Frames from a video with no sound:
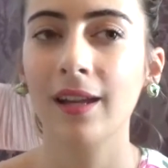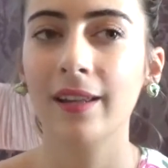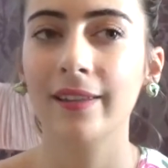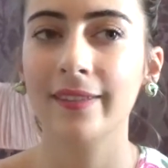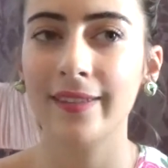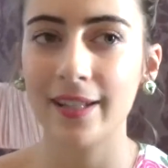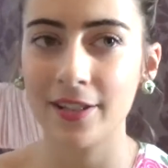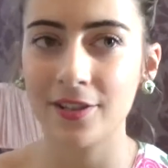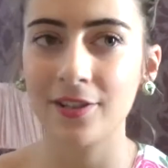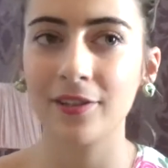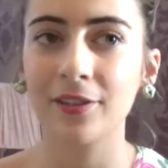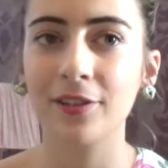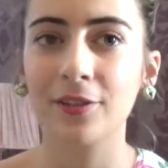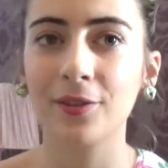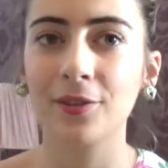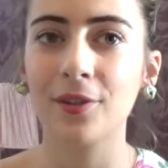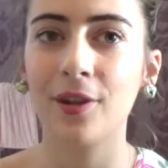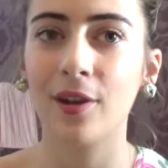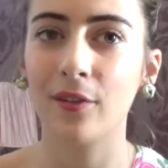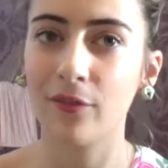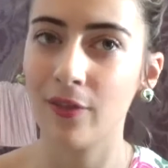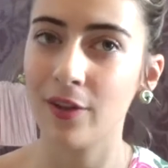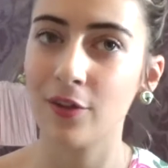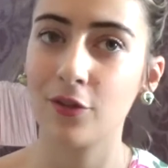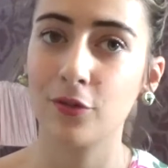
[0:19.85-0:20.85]
sachant que
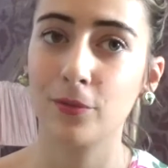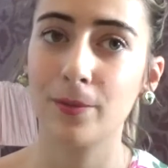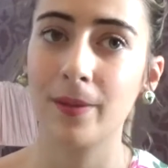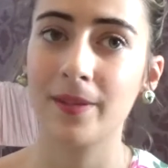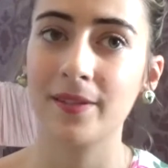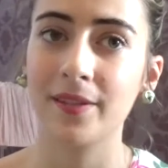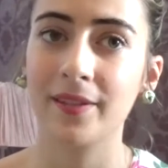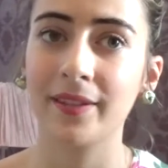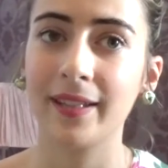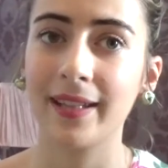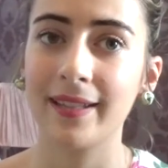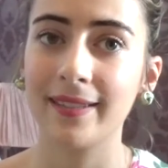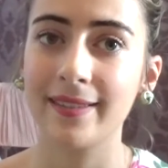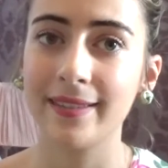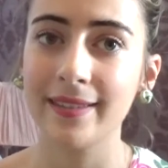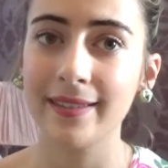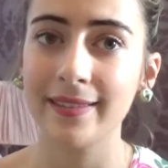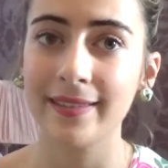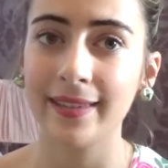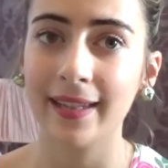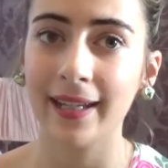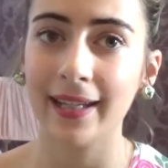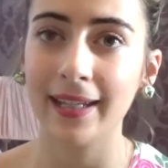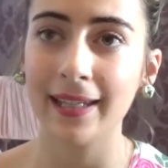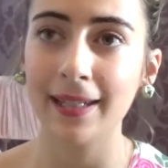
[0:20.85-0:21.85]
en fait je vous présenterai 6
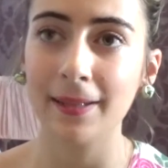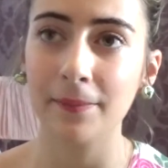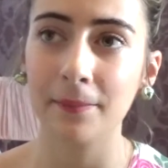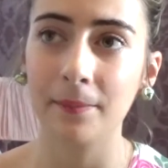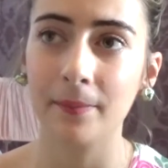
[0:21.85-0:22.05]
séries,